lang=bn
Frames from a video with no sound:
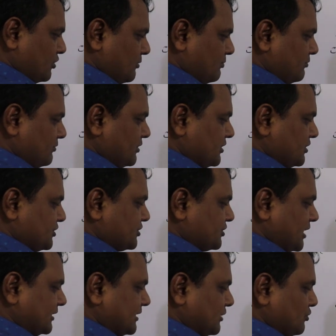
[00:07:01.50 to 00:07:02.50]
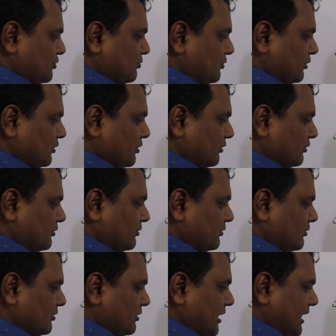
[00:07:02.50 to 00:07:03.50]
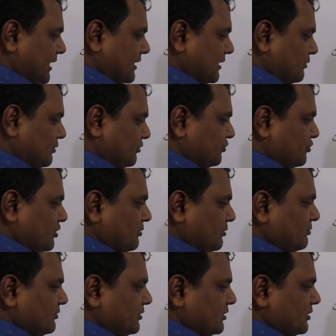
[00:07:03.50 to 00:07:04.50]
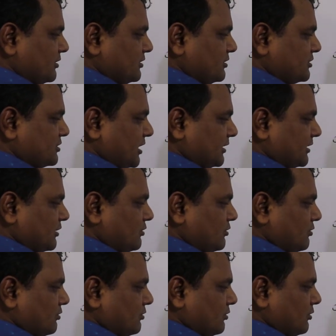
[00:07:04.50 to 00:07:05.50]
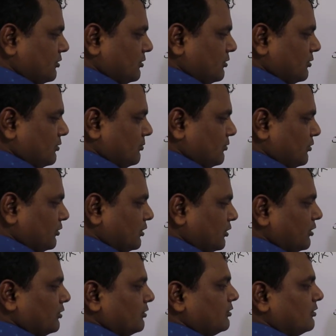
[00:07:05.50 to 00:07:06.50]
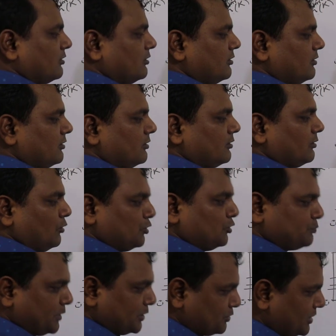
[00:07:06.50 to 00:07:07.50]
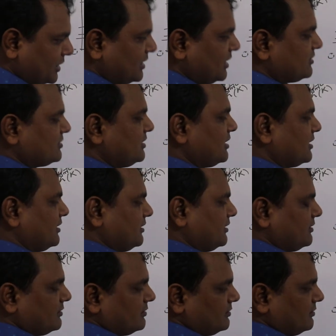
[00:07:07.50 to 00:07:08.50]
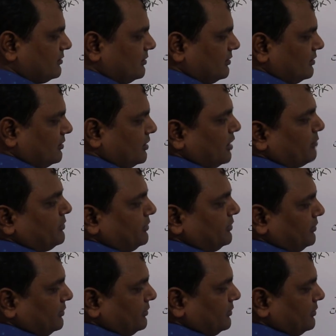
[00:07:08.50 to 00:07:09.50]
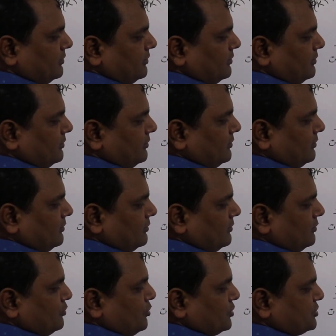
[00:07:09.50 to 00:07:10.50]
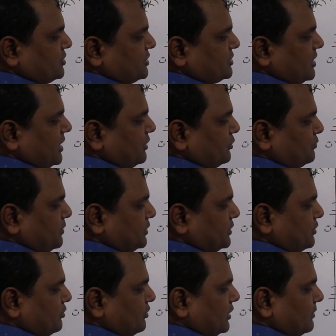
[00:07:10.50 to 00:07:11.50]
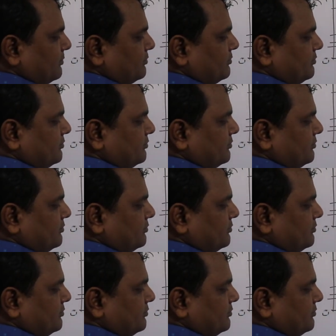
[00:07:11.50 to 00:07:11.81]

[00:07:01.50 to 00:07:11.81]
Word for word: শ্রম সাত একক মূলধন এক একক শ্রম সাত একক মূলধন উৎপাদনে কাজে লাগাই আমি দশটা শার্ট উৎপাদন করলাম